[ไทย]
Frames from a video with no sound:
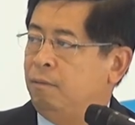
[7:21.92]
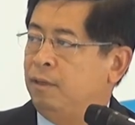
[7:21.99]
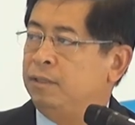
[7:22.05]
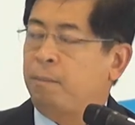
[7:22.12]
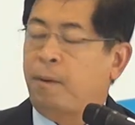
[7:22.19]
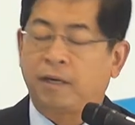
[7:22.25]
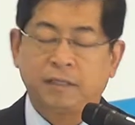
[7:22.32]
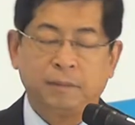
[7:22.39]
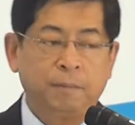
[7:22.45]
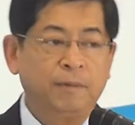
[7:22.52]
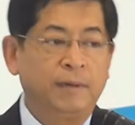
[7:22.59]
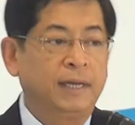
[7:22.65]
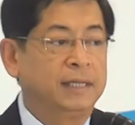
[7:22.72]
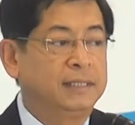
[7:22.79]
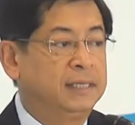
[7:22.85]

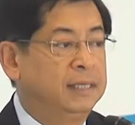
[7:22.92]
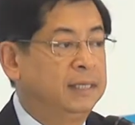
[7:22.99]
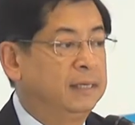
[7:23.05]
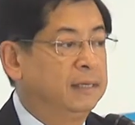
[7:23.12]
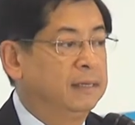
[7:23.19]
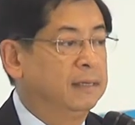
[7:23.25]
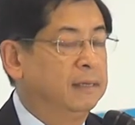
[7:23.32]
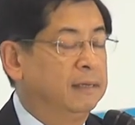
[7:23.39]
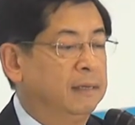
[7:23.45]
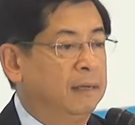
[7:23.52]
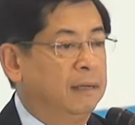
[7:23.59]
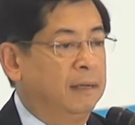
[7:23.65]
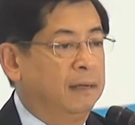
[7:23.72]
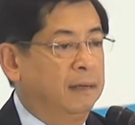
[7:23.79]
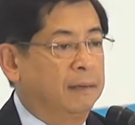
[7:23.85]
responsible energy
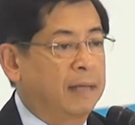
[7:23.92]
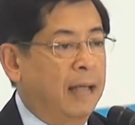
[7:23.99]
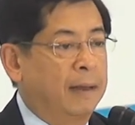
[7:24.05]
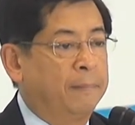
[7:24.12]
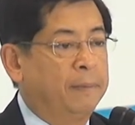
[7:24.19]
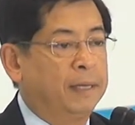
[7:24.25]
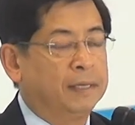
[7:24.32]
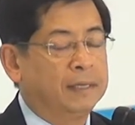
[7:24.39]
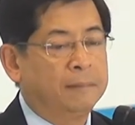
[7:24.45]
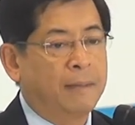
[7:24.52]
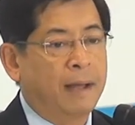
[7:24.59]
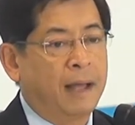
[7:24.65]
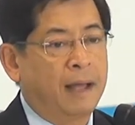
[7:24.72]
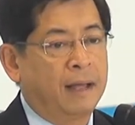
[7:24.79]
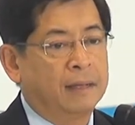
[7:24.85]
การผลิตขึ้น
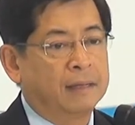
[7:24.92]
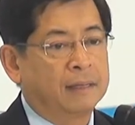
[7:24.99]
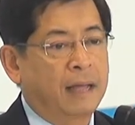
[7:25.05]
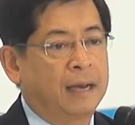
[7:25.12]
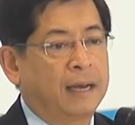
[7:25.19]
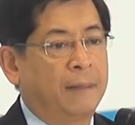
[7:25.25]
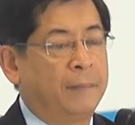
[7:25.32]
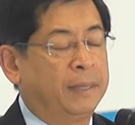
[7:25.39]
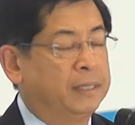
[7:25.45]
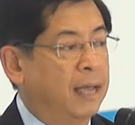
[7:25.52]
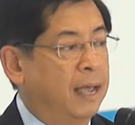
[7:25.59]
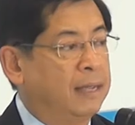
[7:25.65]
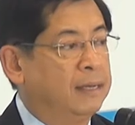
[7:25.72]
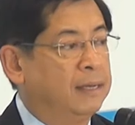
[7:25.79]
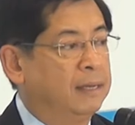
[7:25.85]
มาการนำไป
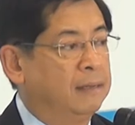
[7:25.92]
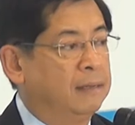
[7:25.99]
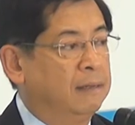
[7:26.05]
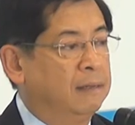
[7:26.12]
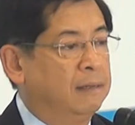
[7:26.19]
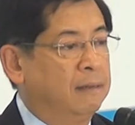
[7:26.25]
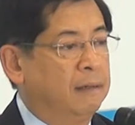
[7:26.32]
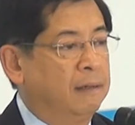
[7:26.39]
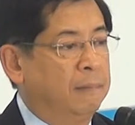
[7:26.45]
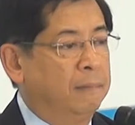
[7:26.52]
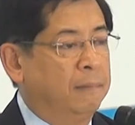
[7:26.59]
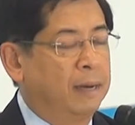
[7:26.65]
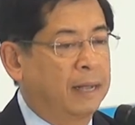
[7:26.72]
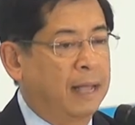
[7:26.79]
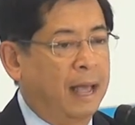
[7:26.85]
ใช้เนี่ย
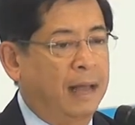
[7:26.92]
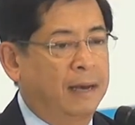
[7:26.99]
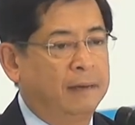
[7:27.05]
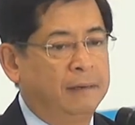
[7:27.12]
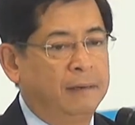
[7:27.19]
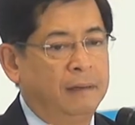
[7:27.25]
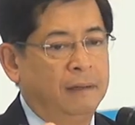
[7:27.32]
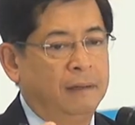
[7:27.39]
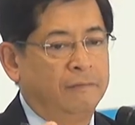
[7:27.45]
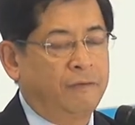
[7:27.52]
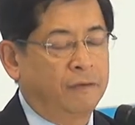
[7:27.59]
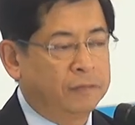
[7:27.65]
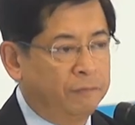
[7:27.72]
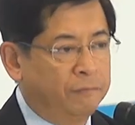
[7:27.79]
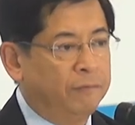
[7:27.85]
พลังงานฟ
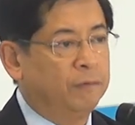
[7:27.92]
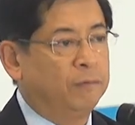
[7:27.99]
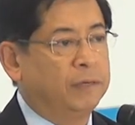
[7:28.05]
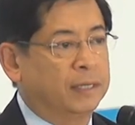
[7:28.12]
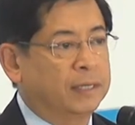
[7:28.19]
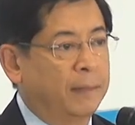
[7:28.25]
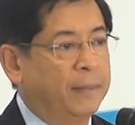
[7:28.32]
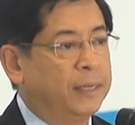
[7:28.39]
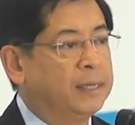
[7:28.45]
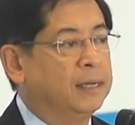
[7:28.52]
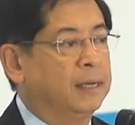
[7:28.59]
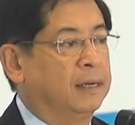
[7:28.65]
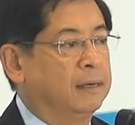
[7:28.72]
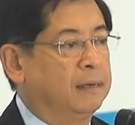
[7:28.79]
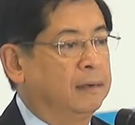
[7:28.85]
อสซิลฟิลเนี่ยทำให้เกิด